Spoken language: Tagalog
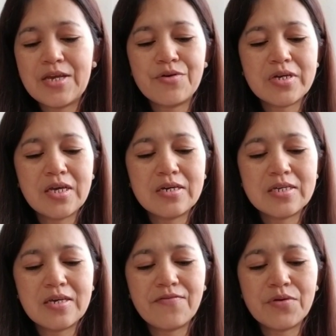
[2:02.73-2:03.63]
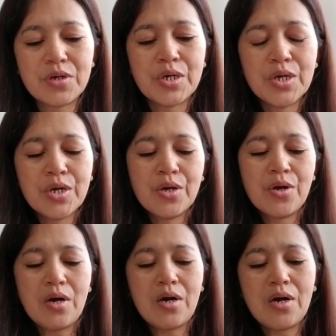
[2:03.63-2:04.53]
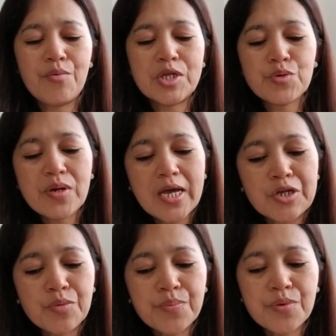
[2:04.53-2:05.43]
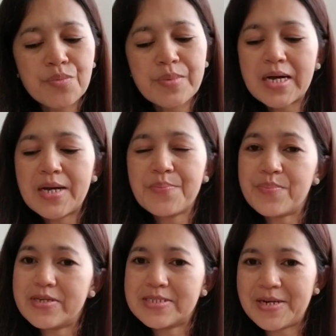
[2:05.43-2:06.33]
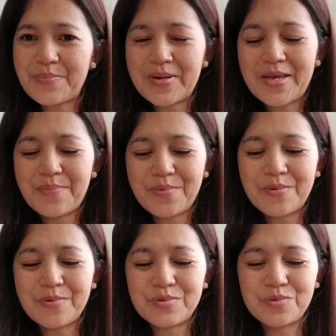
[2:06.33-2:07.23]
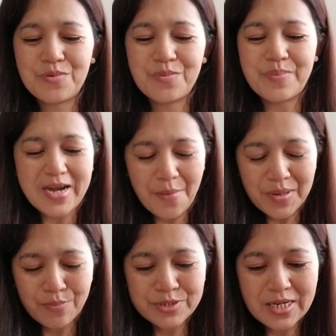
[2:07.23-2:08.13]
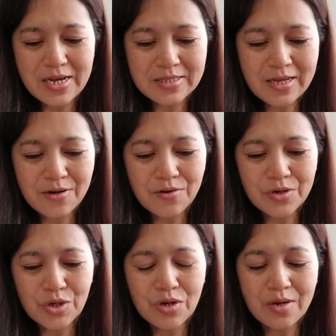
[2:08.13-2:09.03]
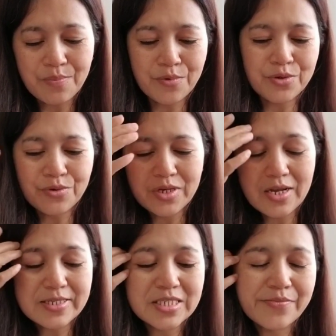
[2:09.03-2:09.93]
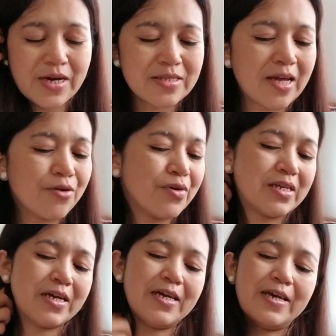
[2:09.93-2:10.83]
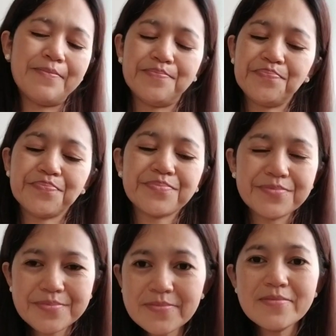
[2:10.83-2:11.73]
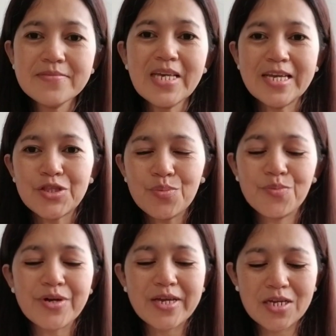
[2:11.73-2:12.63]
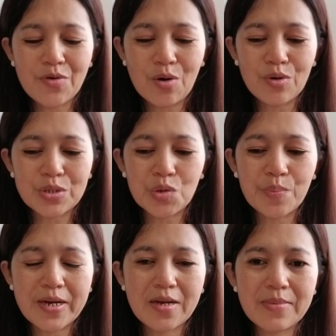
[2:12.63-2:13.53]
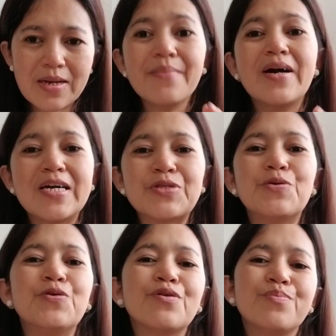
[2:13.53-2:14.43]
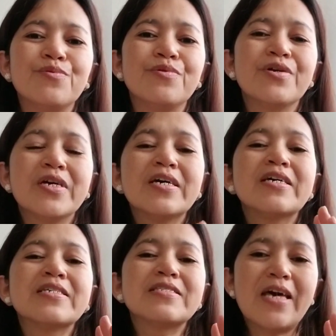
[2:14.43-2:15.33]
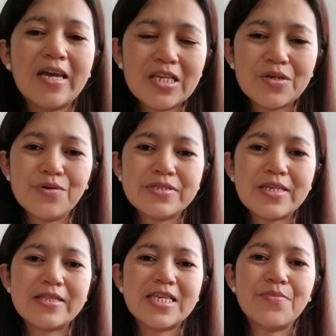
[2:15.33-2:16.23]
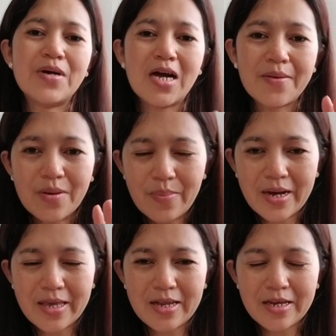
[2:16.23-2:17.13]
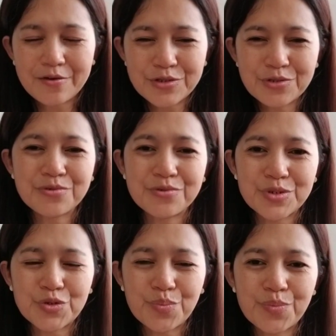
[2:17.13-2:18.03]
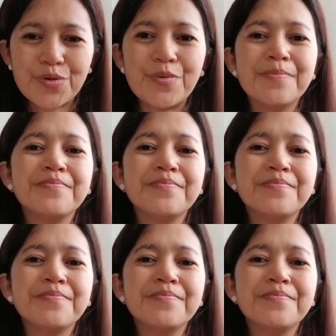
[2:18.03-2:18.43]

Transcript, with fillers: or caregiver. Uh, what will I do po ma'am? Please reply po. So, marami po silang tanong, yun lang po yung ilan sa mga tanungan. Kaya, ito po, ginawa ko ito para man lang makatulong po sa inyo, sa ating mga kababayan na gustong gusto po